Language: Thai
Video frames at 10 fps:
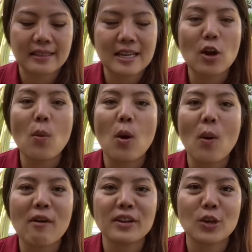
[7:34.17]
แจ็คก็หวัง
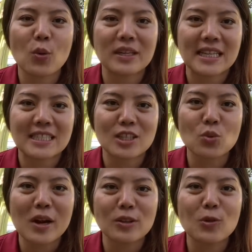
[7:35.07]
ว่าวิดีโอนี้จะ
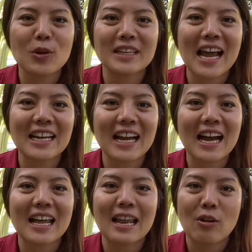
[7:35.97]
ช่วยทุกคนได้นะ
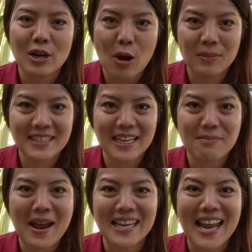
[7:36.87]
คะ แล้วเรามาเจอกั
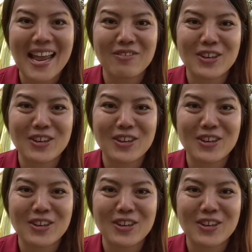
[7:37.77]
นใหม่ใน